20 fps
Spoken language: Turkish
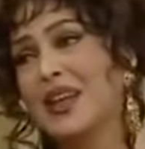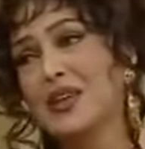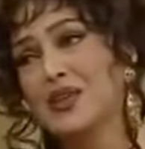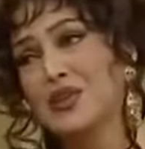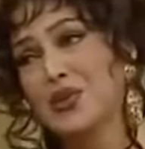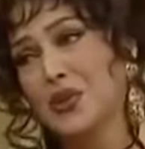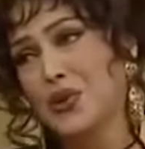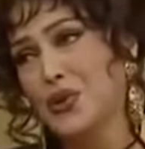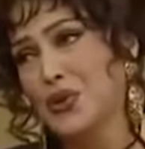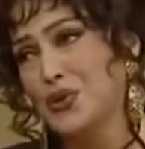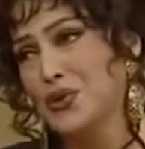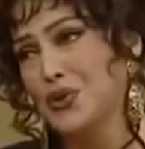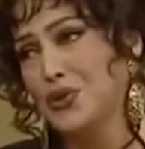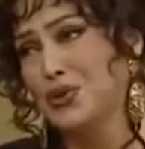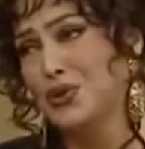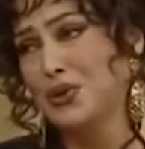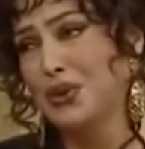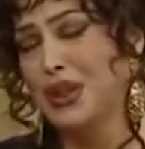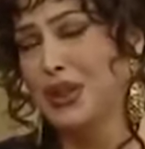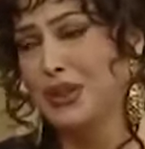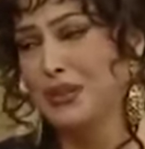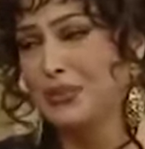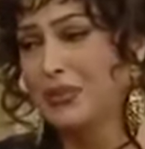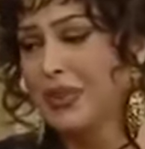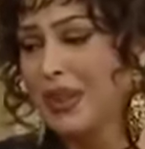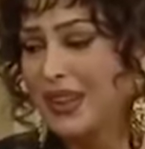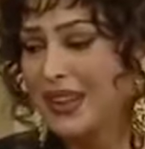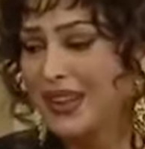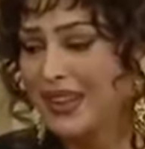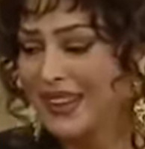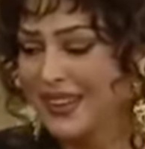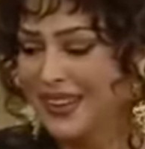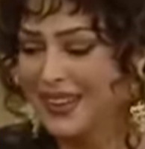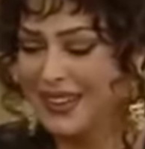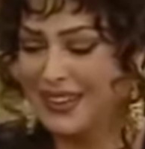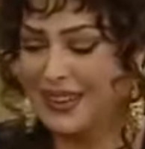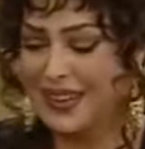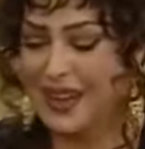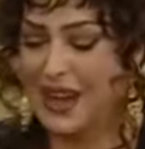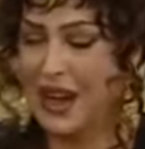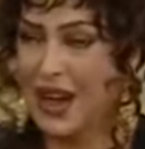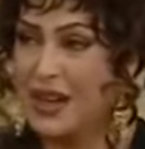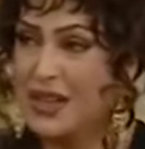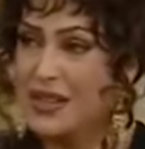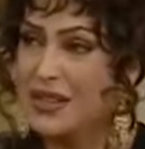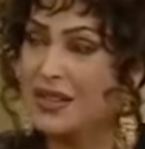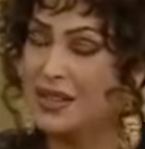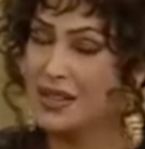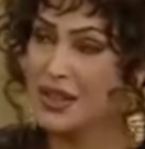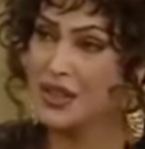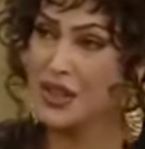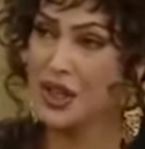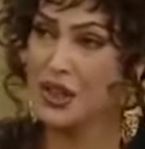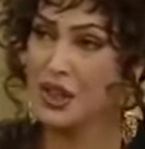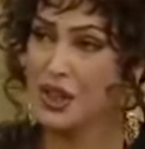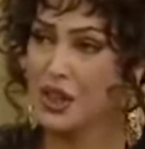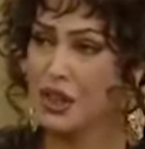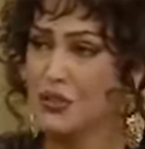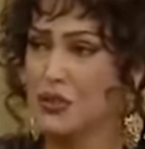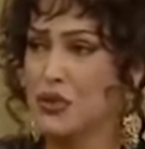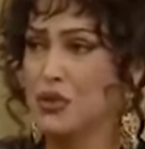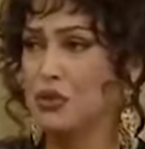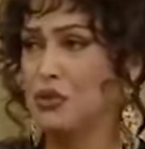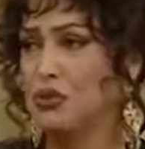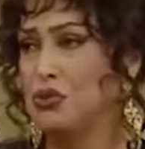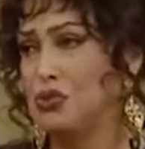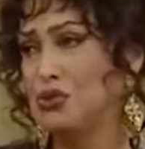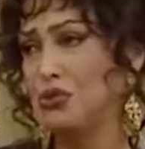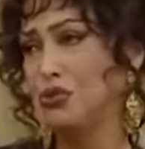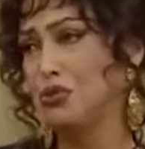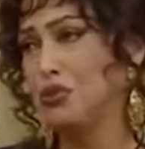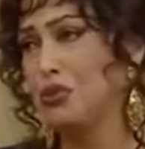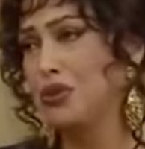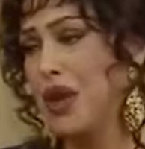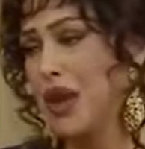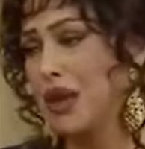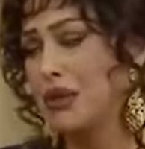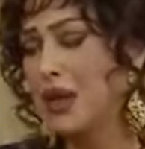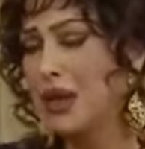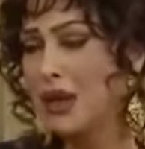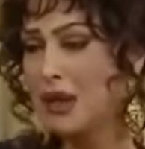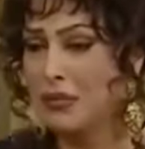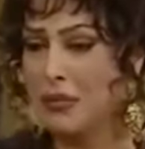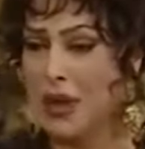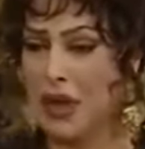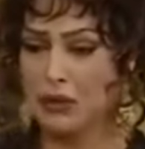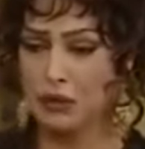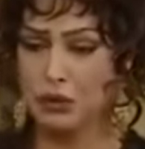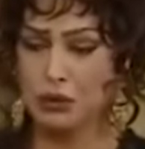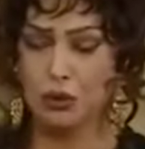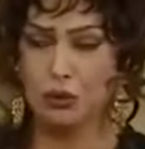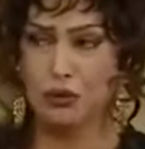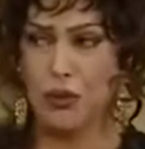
senden çok özür dilerim. Aslında sen ikimizi düşünürken ben